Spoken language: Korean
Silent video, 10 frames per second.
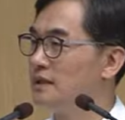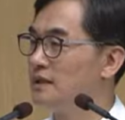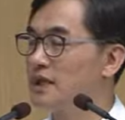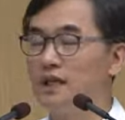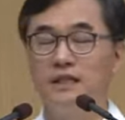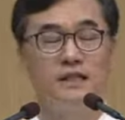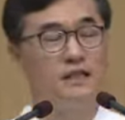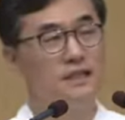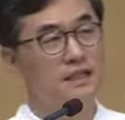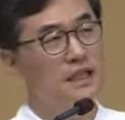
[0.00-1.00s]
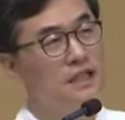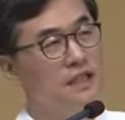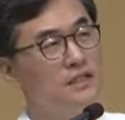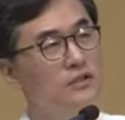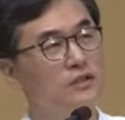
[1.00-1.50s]
산 산에
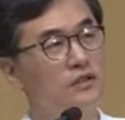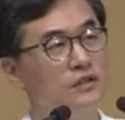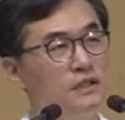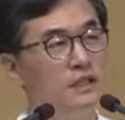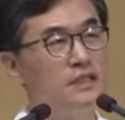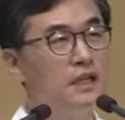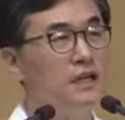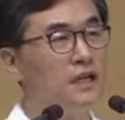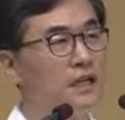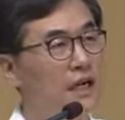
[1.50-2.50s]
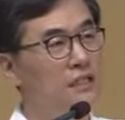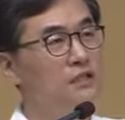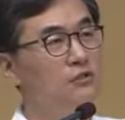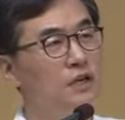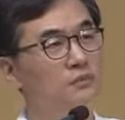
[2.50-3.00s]
가서 제
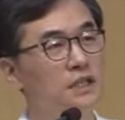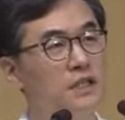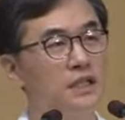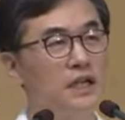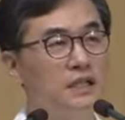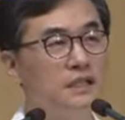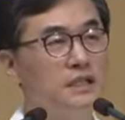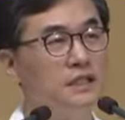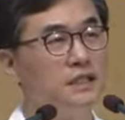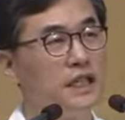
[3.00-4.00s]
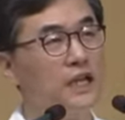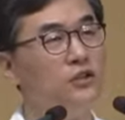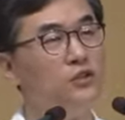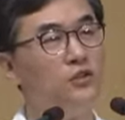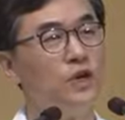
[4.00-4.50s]
아들과 함께 같이
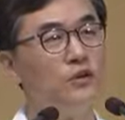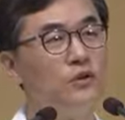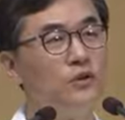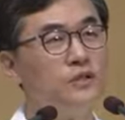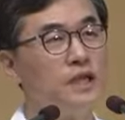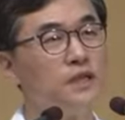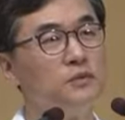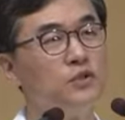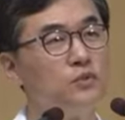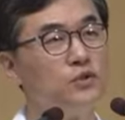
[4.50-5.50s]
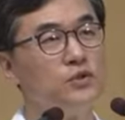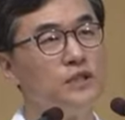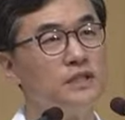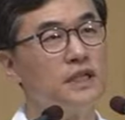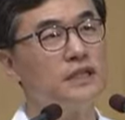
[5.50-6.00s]
야영도 하고 제가 미국
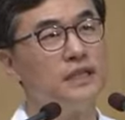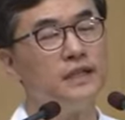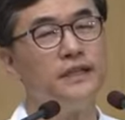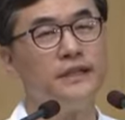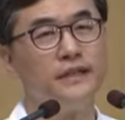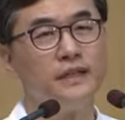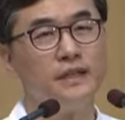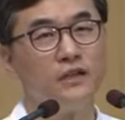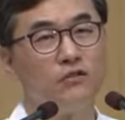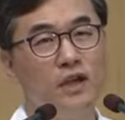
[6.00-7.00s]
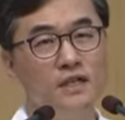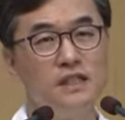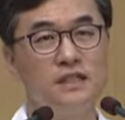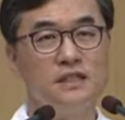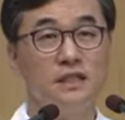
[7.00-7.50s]
보스턴에서 살 때에
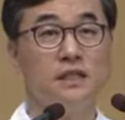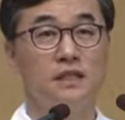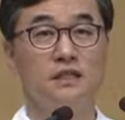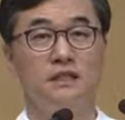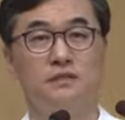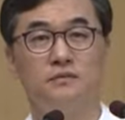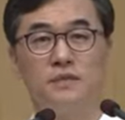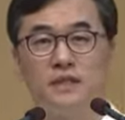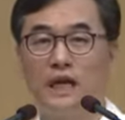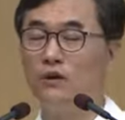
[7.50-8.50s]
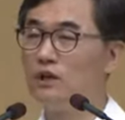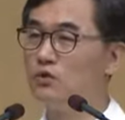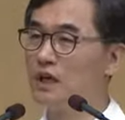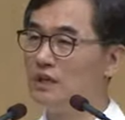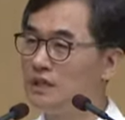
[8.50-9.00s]
굉장히 친하게 지냈어요.
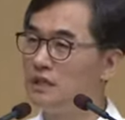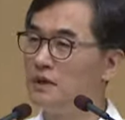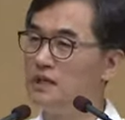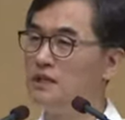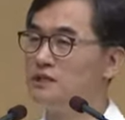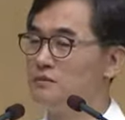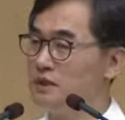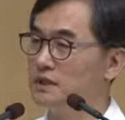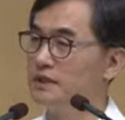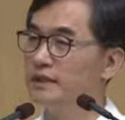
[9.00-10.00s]
대화도 굉장히 많이 했습니다.